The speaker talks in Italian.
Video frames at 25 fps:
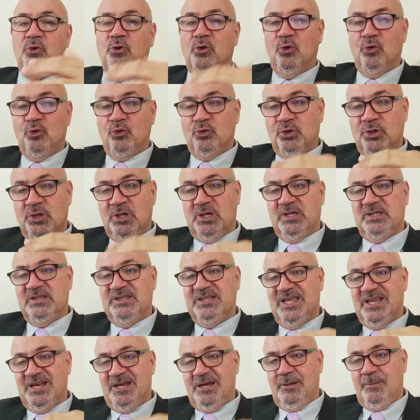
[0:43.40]
con
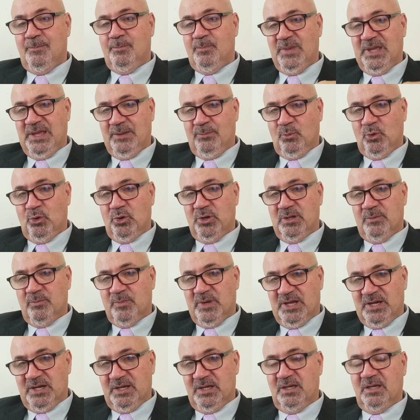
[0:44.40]
del memory
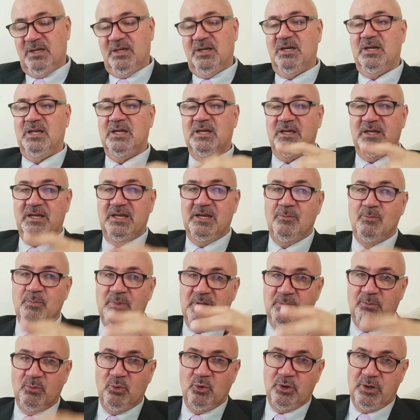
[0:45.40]
marine. Il
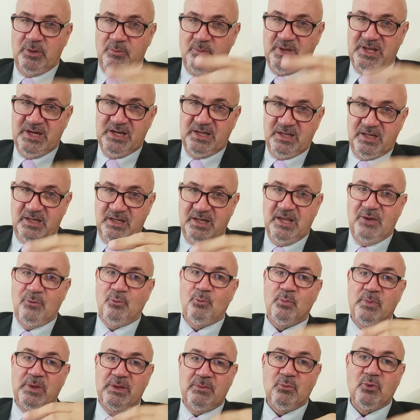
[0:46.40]
memory marine è
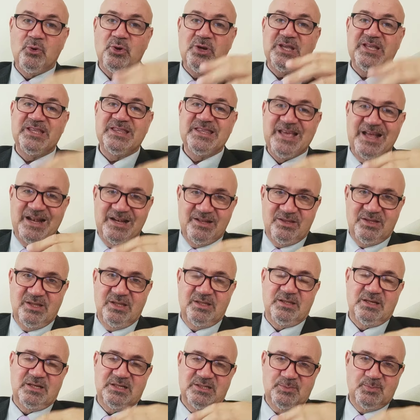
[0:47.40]
un memory ad alta
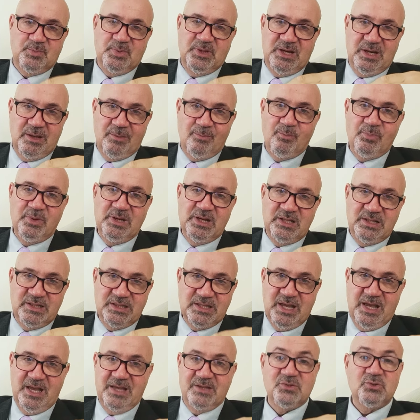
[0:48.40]

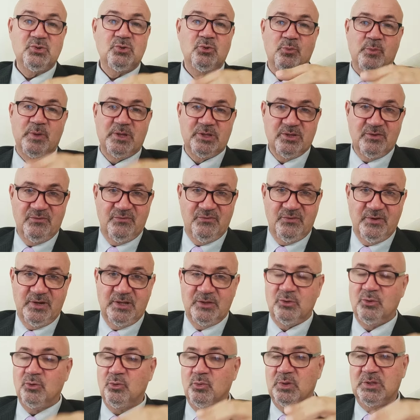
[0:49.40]
traspirabilità, schiumato a
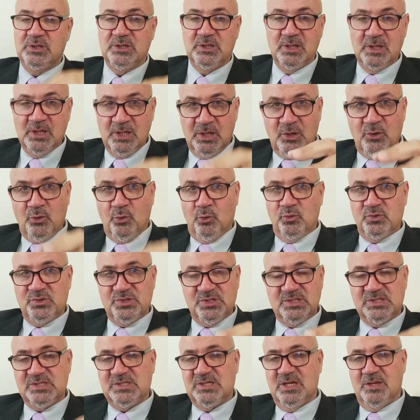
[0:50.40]
freddo, quindi un
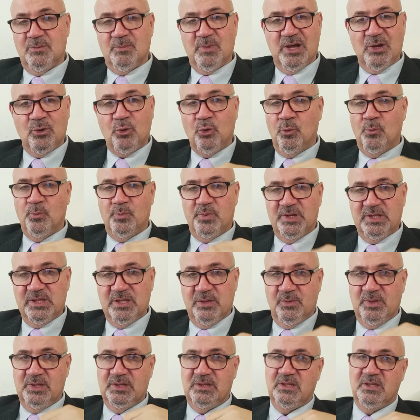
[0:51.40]
sistema
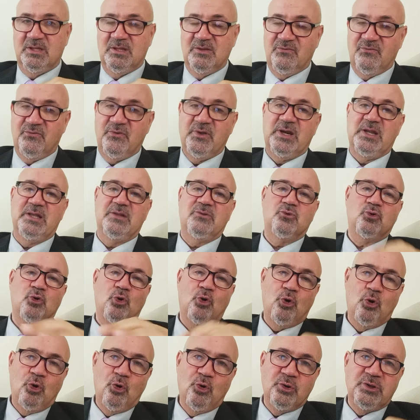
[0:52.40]
completamente
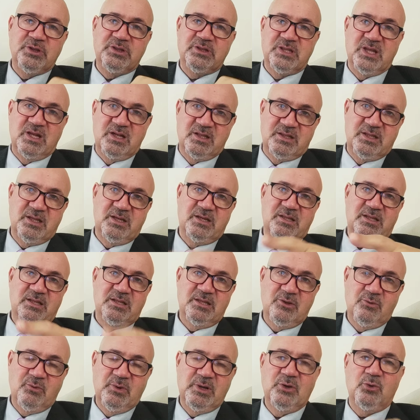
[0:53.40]
differente. O in
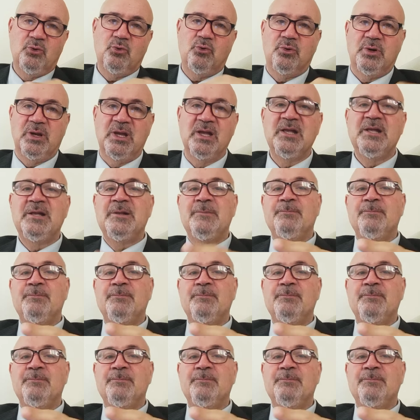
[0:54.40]
alternativa ancora